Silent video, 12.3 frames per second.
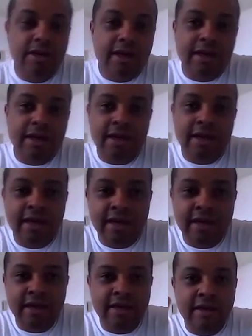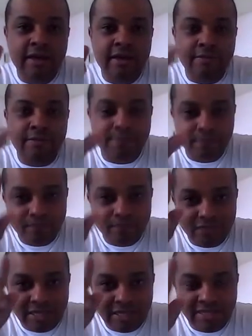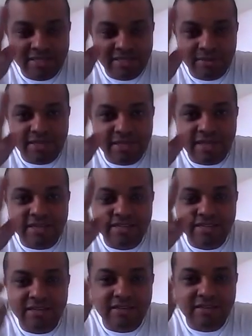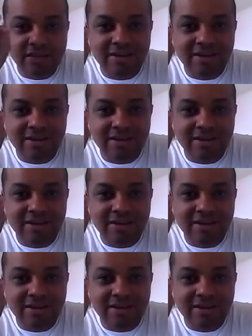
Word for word: é, lá em cima está tá escrito assim,